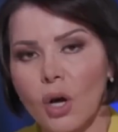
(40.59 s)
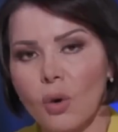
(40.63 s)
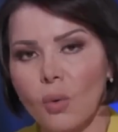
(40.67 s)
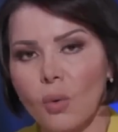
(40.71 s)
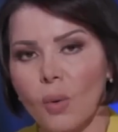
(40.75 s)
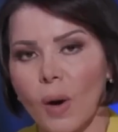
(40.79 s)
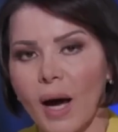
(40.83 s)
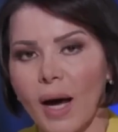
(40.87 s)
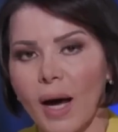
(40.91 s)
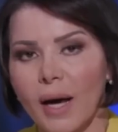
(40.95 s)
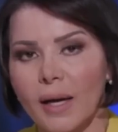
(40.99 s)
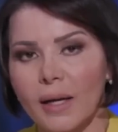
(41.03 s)

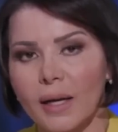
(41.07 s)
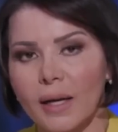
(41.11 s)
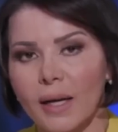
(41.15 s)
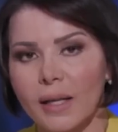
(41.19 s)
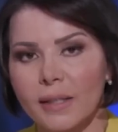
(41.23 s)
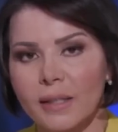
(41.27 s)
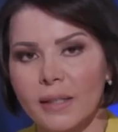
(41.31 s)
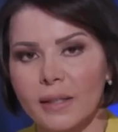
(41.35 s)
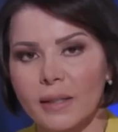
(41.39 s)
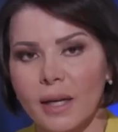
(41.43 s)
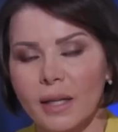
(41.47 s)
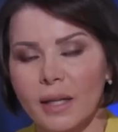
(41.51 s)

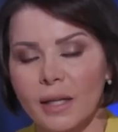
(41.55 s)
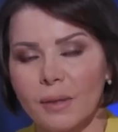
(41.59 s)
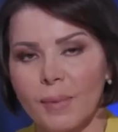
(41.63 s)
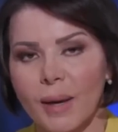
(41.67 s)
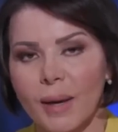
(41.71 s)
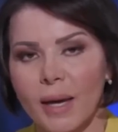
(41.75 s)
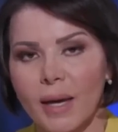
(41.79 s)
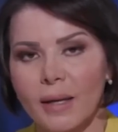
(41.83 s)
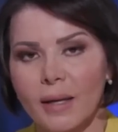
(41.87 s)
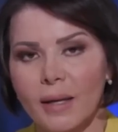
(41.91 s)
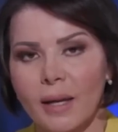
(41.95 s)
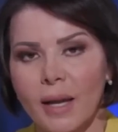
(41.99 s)
وحركة
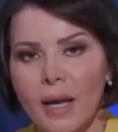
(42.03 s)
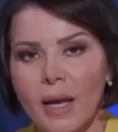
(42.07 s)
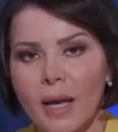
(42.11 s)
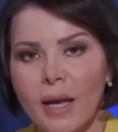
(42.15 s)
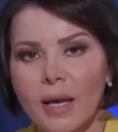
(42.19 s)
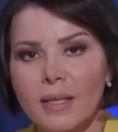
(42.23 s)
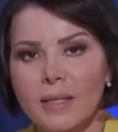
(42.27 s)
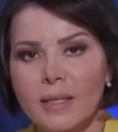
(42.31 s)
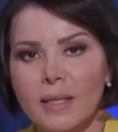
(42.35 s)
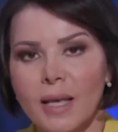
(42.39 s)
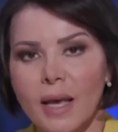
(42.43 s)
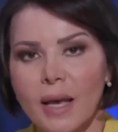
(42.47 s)
طالبان
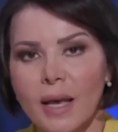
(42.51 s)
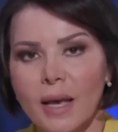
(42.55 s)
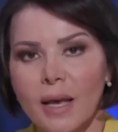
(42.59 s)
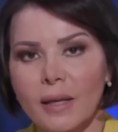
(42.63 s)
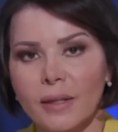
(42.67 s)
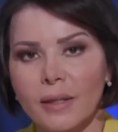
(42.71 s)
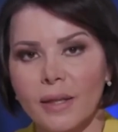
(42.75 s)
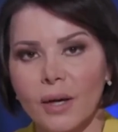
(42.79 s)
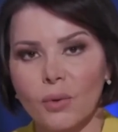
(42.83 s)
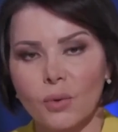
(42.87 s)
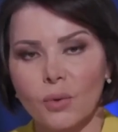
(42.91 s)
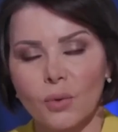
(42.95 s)

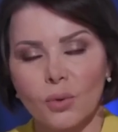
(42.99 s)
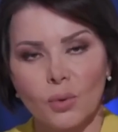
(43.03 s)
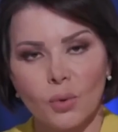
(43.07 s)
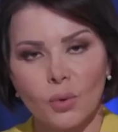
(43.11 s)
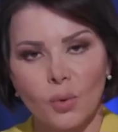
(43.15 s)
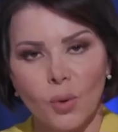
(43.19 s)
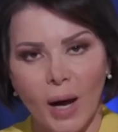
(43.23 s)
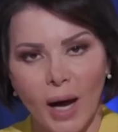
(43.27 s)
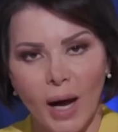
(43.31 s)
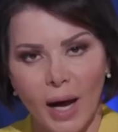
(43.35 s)
سيكون